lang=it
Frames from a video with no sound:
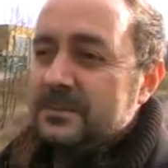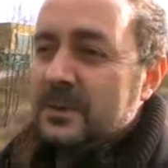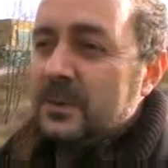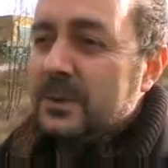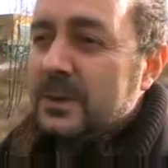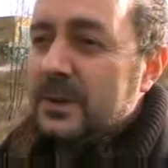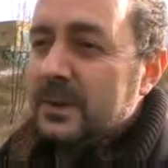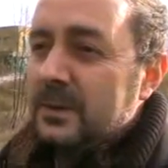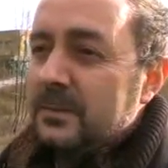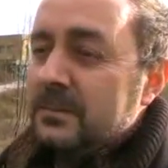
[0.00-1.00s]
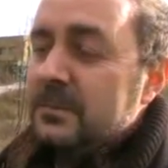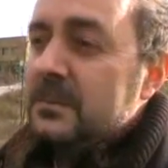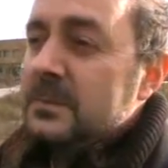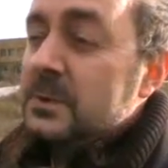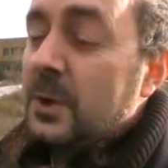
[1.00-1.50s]
dove
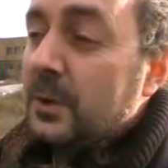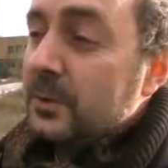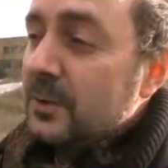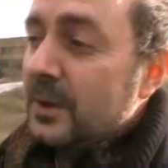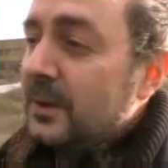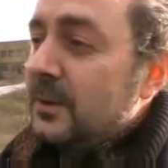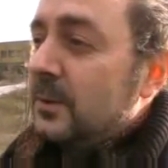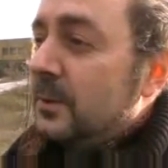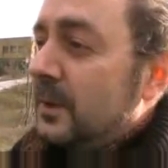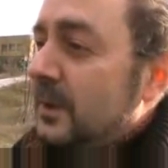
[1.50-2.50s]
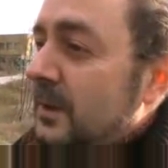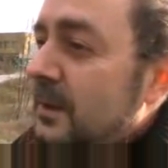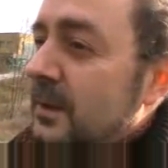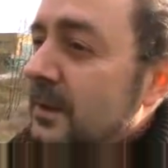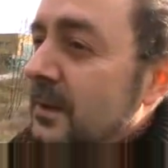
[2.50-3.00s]
sorge
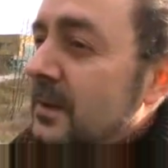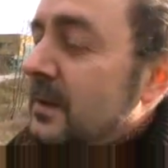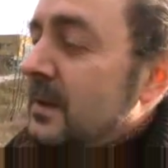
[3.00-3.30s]
ancora